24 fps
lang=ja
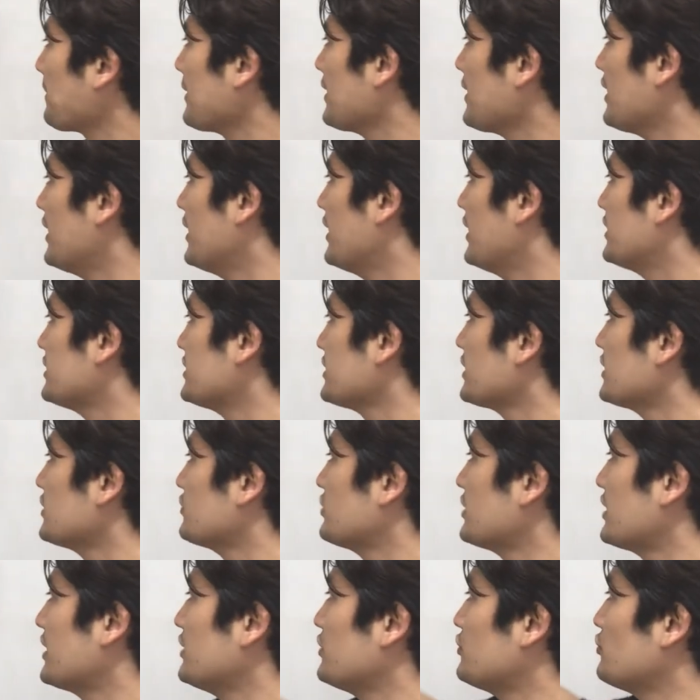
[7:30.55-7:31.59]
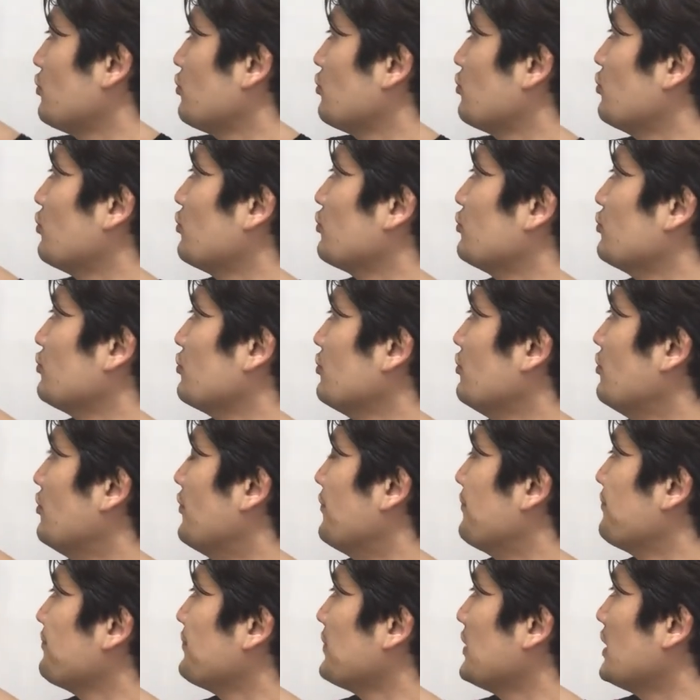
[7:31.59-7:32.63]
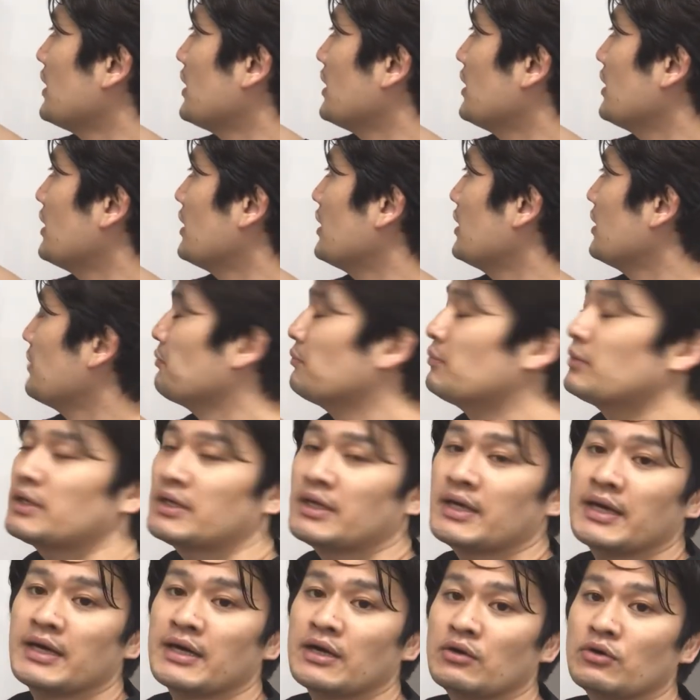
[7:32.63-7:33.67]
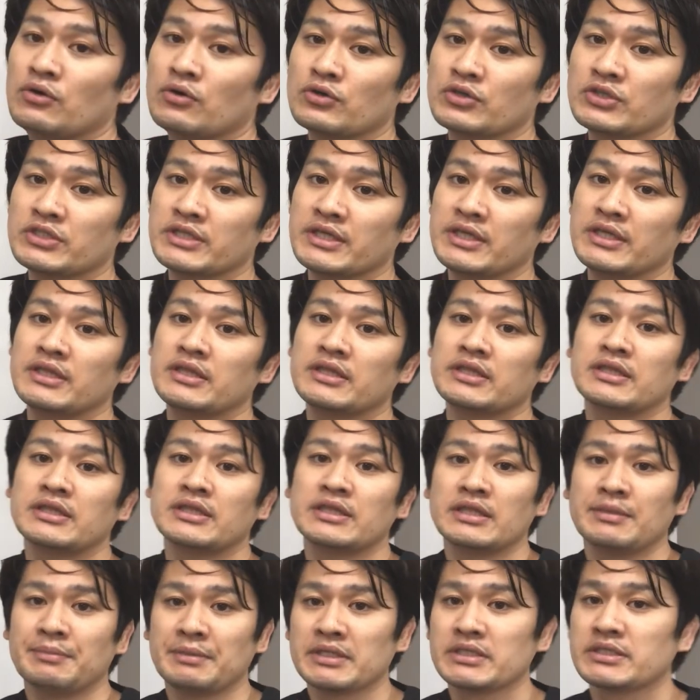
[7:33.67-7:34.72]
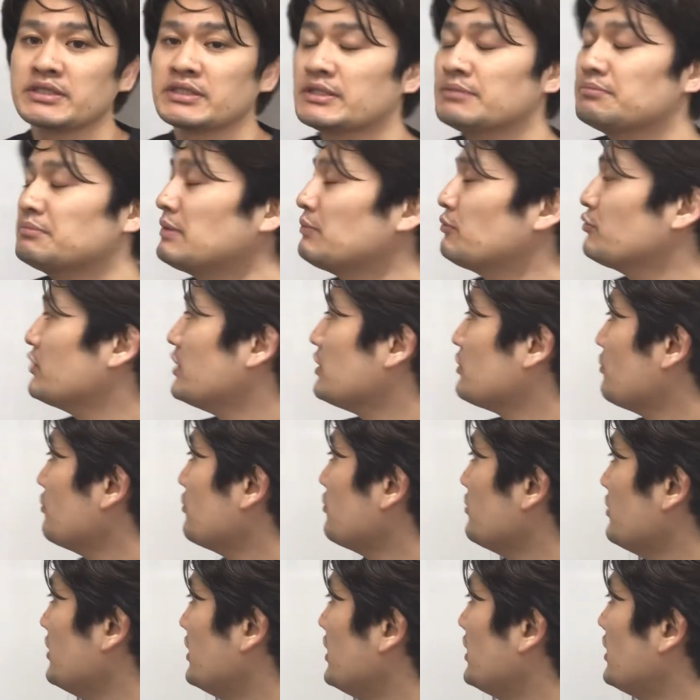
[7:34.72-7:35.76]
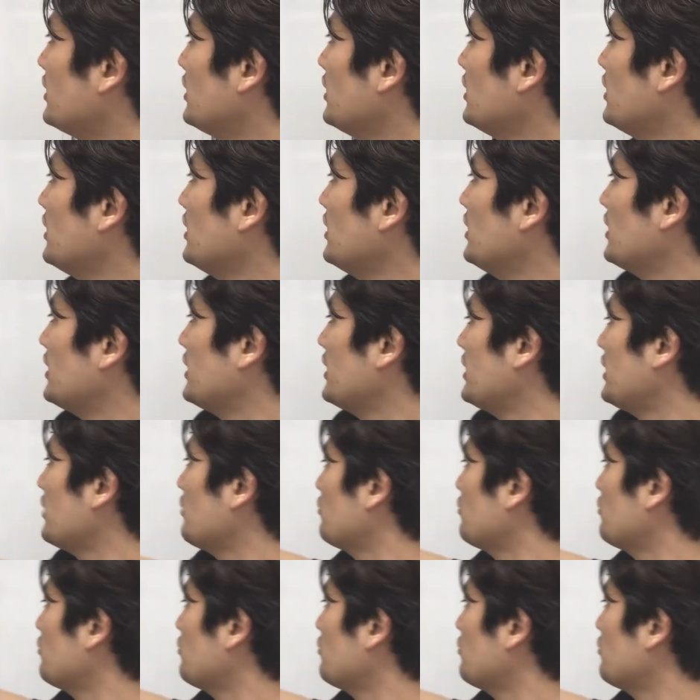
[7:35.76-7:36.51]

えー、角筋症候群の、えー、ケアをしていってます。まあ、僕は特に、えー、